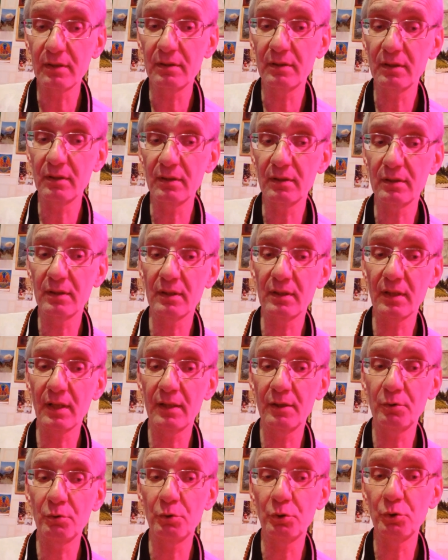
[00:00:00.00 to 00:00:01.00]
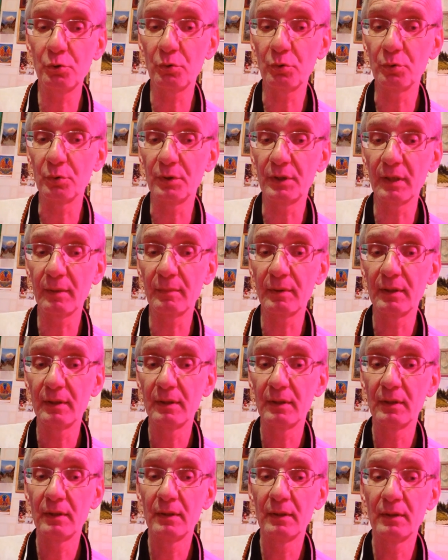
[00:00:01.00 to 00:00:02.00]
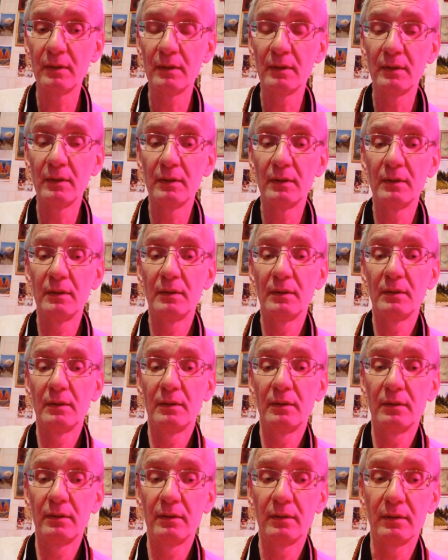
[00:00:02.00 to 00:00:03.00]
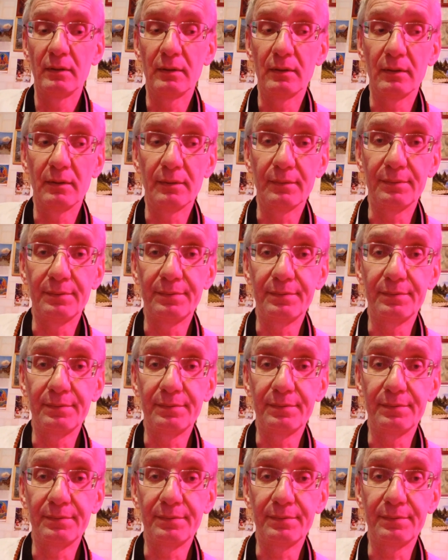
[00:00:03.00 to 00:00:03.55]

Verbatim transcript: интегральную йогу, там э,